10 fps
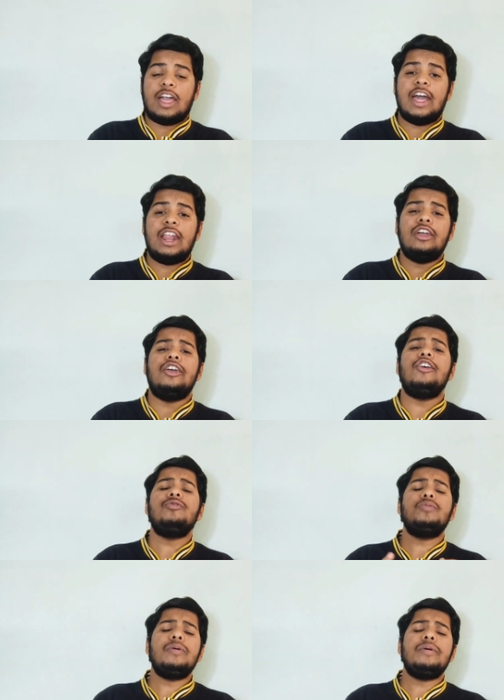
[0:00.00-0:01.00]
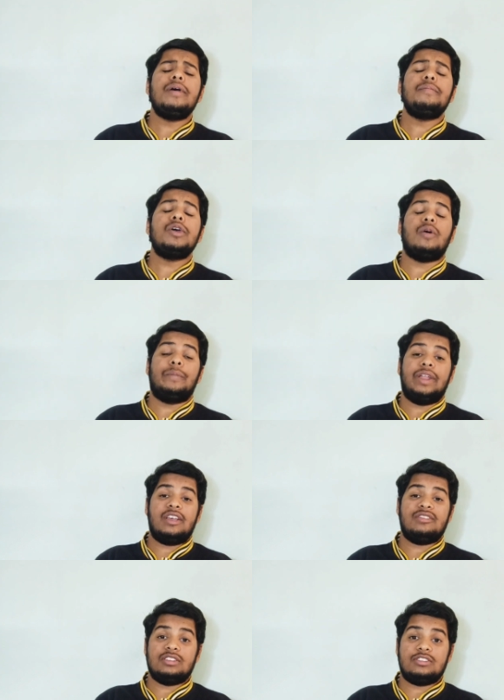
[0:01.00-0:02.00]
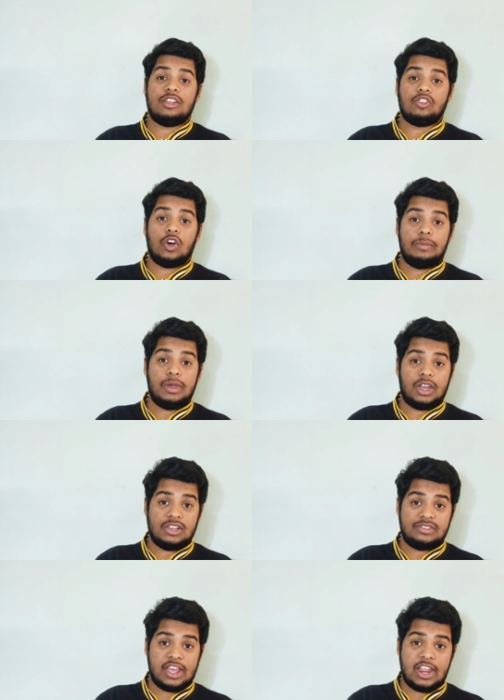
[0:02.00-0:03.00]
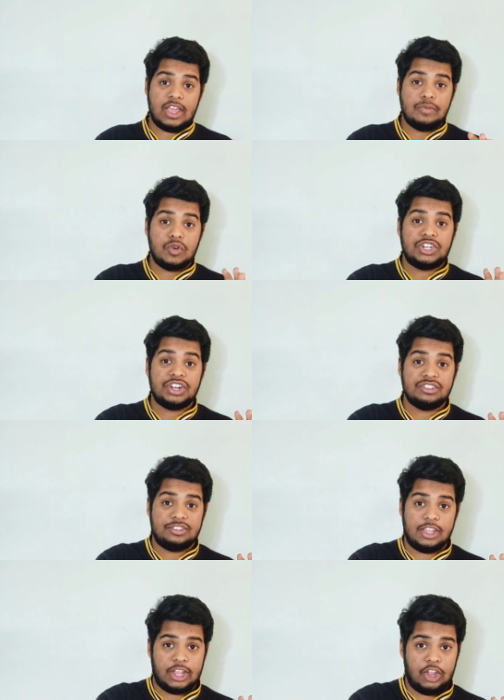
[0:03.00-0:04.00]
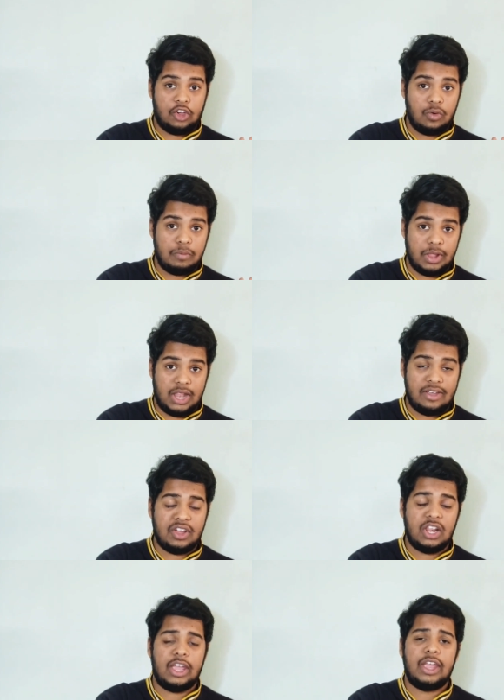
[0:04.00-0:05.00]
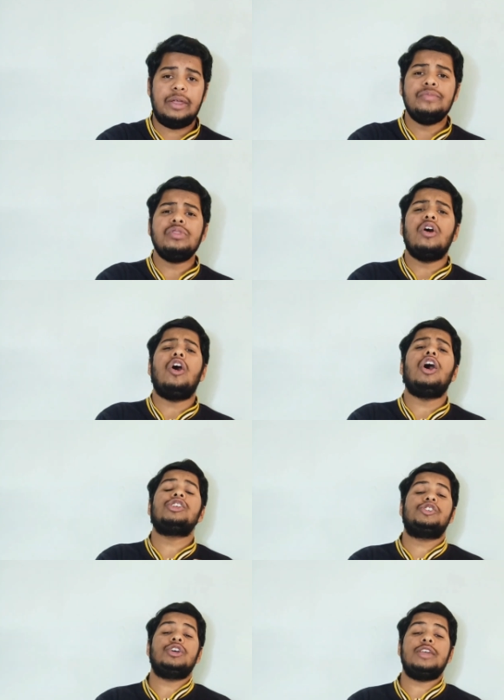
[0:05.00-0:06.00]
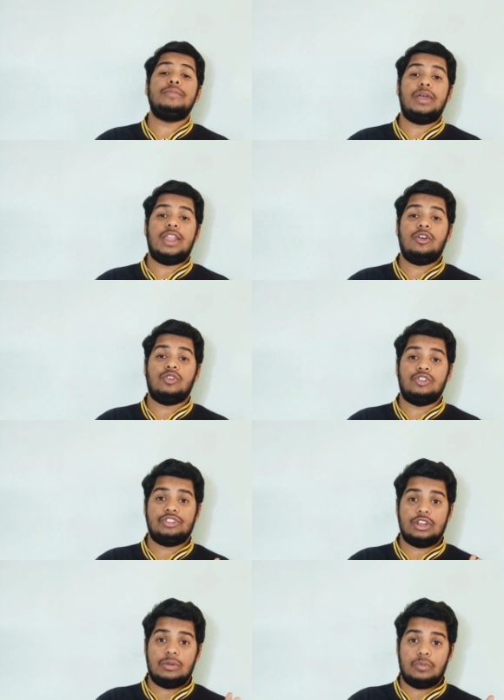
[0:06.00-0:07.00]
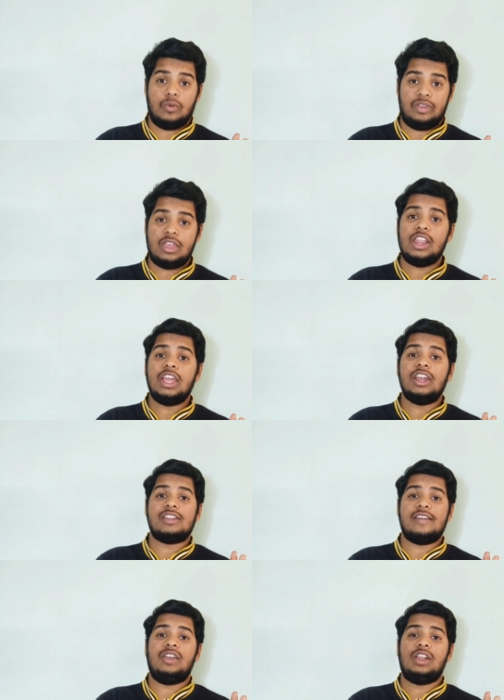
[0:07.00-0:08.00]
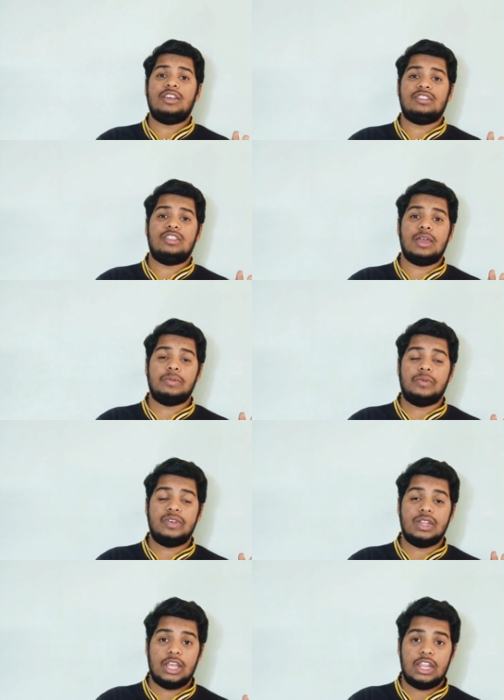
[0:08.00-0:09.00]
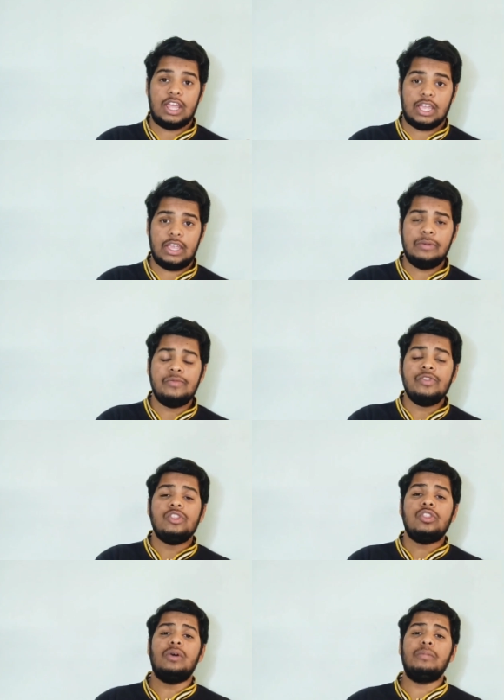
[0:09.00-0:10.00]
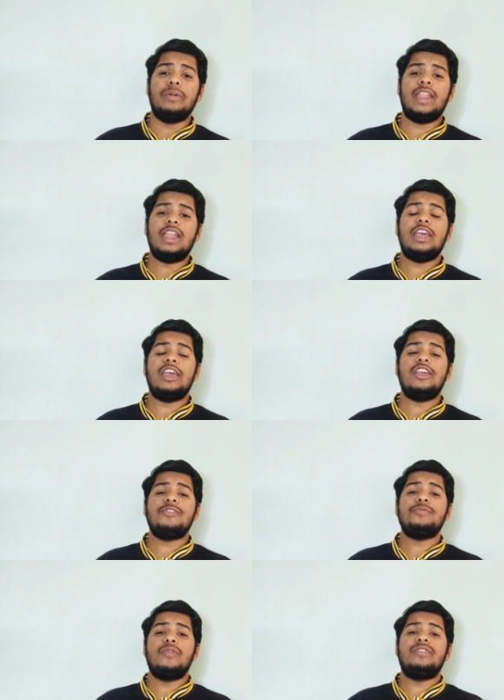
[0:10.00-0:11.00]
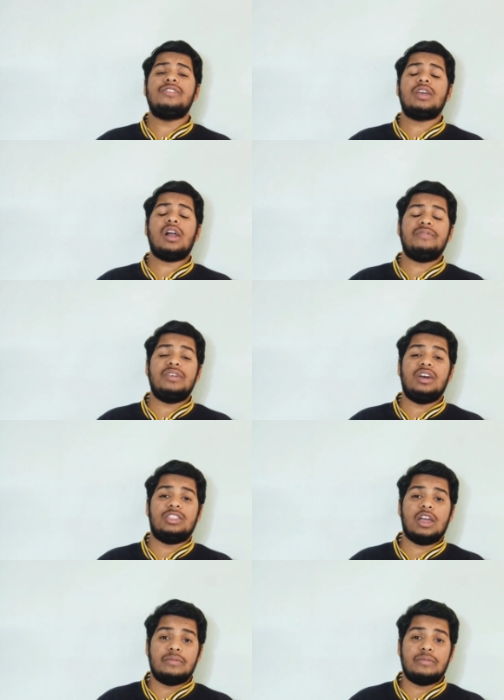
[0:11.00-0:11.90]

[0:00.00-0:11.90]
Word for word: खैर इस मूवी में हमें कॉमेडी के साथ साथ और भी कई सारे इमोशंस देखने को मिलने वाले हैं और जो कि मैंने ओरिजिनल मूवी यानी कि ड्राइविंग लाइसेंस ये मूवी नहीं देखी तो मेरे लिए इस मूवी से काफ़ी हद तक